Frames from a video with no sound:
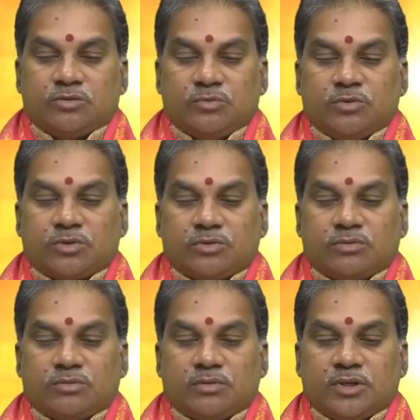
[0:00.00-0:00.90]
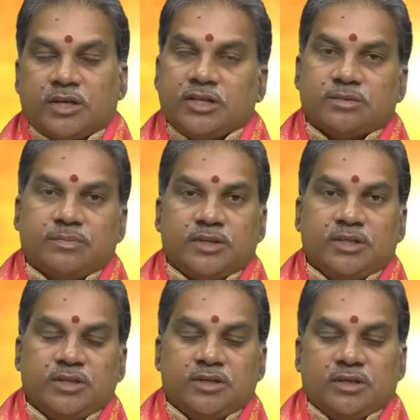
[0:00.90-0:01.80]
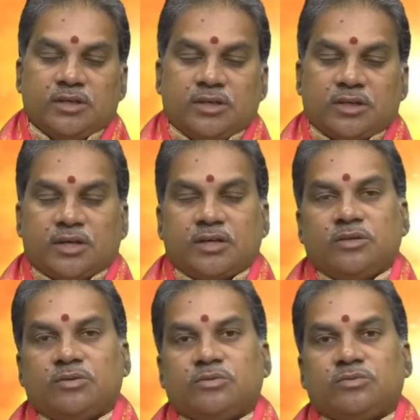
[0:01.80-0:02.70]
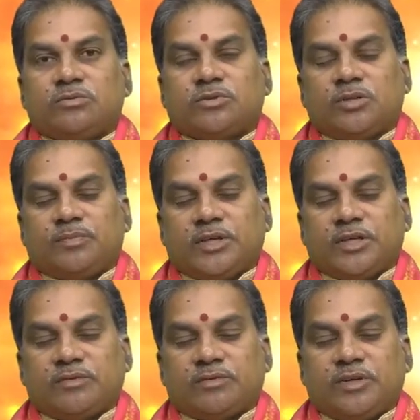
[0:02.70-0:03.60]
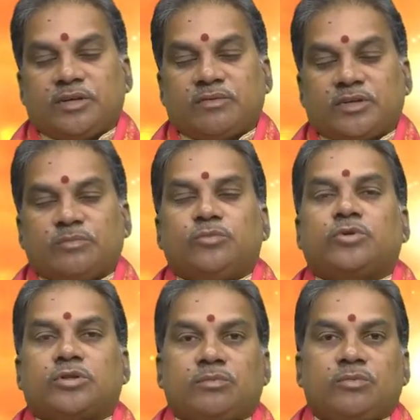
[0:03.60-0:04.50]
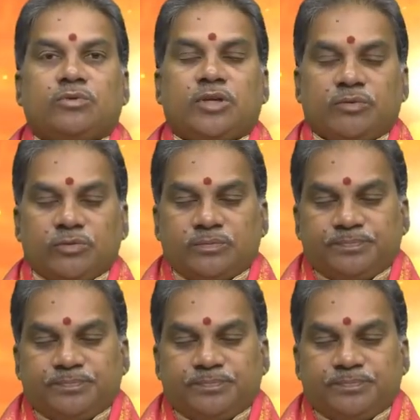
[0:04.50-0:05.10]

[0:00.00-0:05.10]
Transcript: సింహూర్తం నిర్ణయించబడింది ఇక ఈరోజు తదుపరి ఏ విధమైనటువంటి ముహూర్తములు లేవు